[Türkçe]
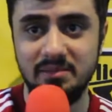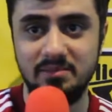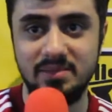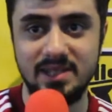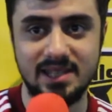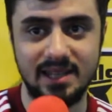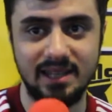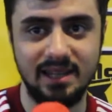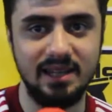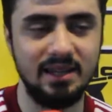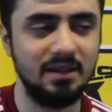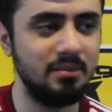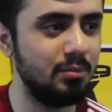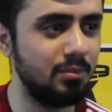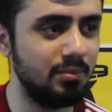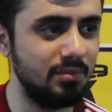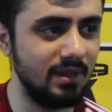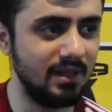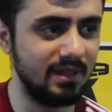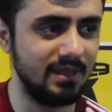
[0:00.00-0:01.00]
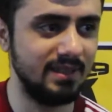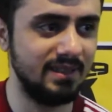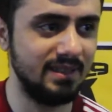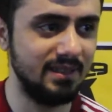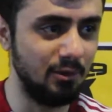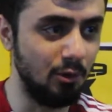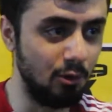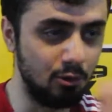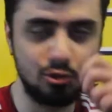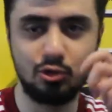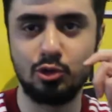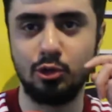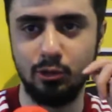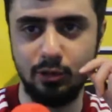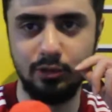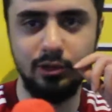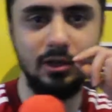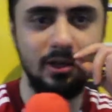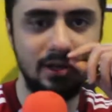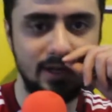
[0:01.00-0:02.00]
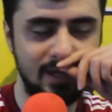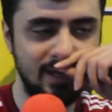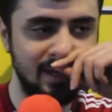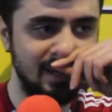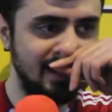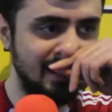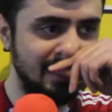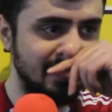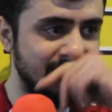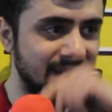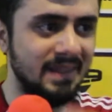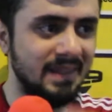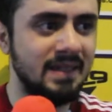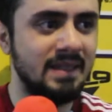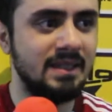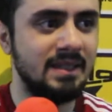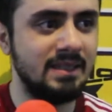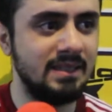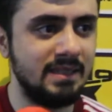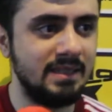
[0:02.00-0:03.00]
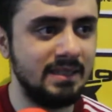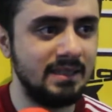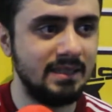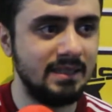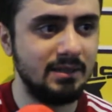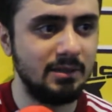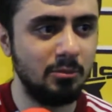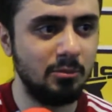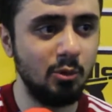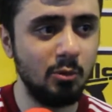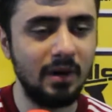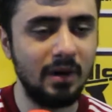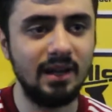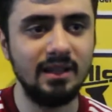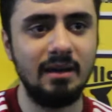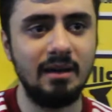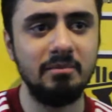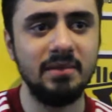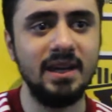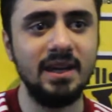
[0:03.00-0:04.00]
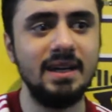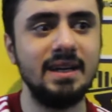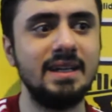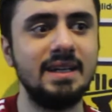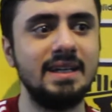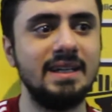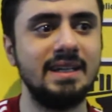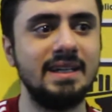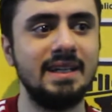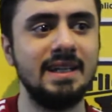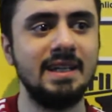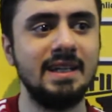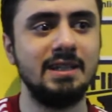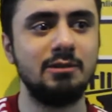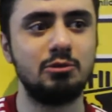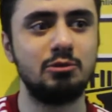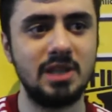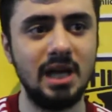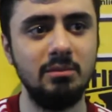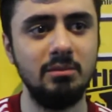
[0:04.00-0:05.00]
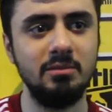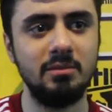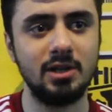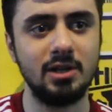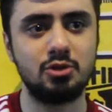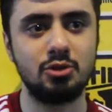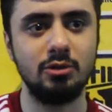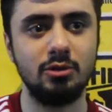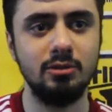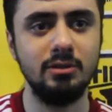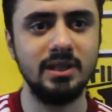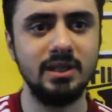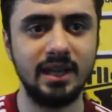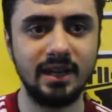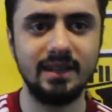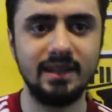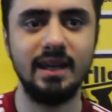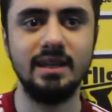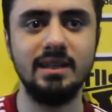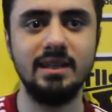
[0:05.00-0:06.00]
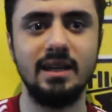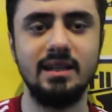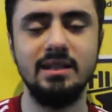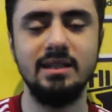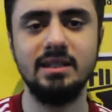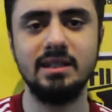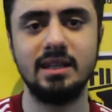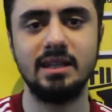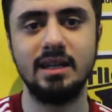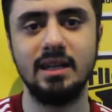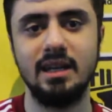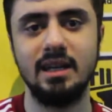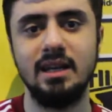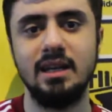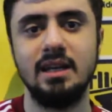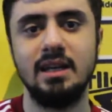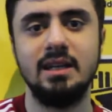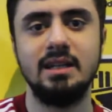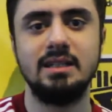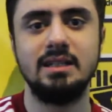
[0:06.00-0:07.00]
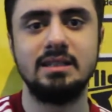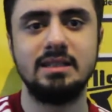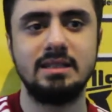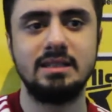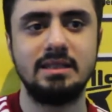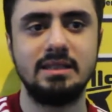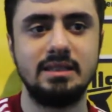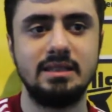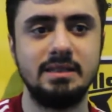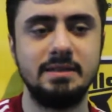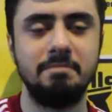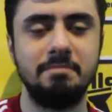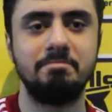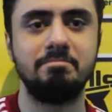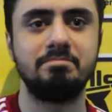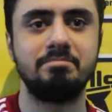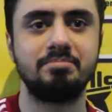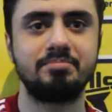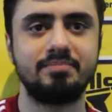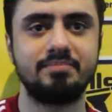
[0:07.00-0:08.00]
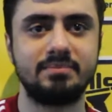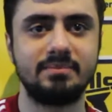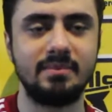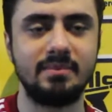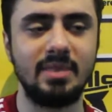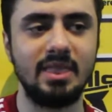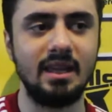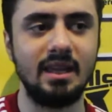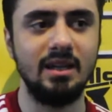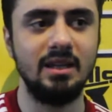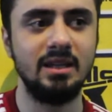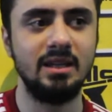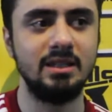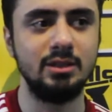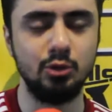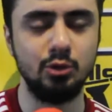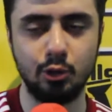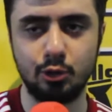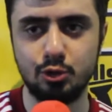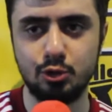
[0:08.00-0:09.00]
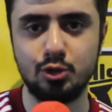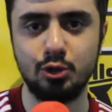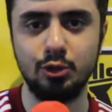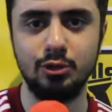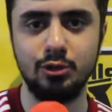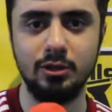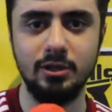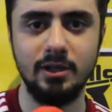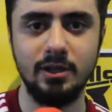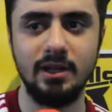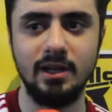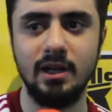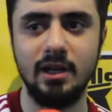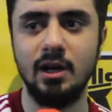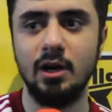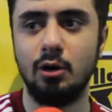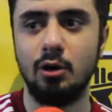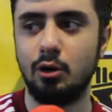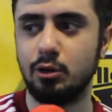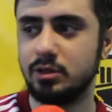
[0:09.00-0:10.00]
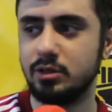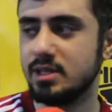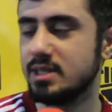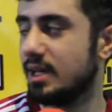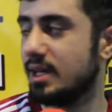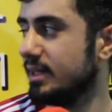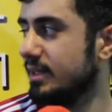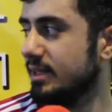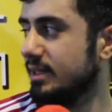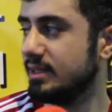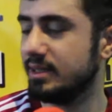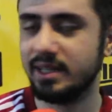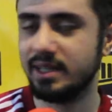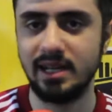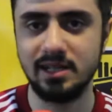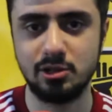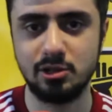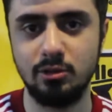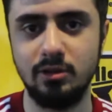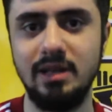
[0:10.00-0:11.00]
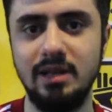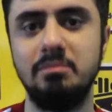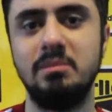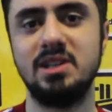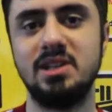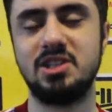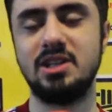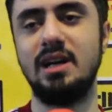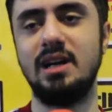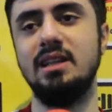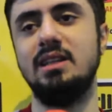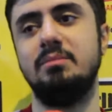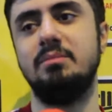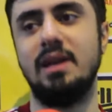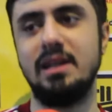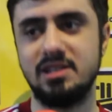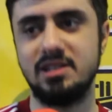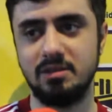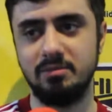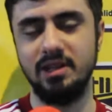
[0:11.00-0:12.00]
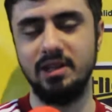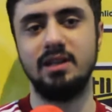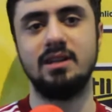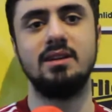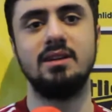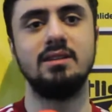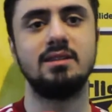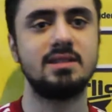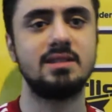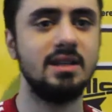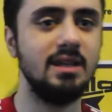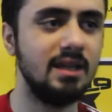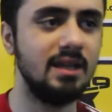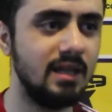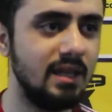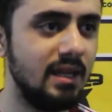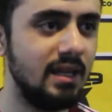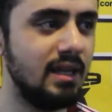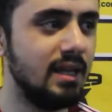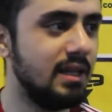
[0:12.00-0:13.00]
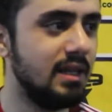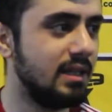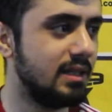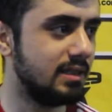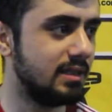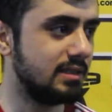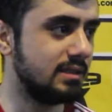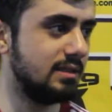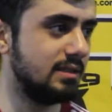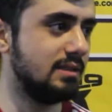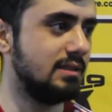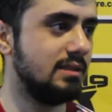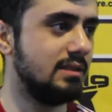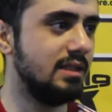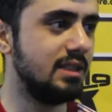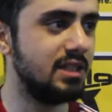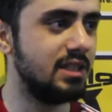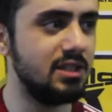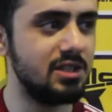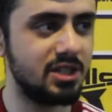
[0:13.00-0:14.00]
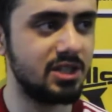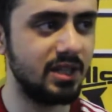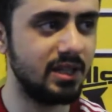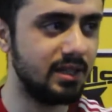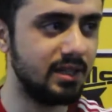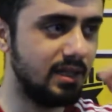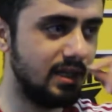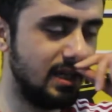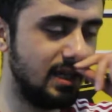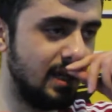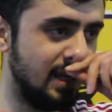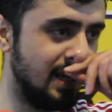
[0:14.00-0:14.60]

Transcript: bize e, önce oluyor. E, bu bağlamda güzel bir maç oldu. Geriden geldik. E, yorucuydu. Orta sahada dirençli olan maçı aldı bence bana kalırsa. E, ikinci yarı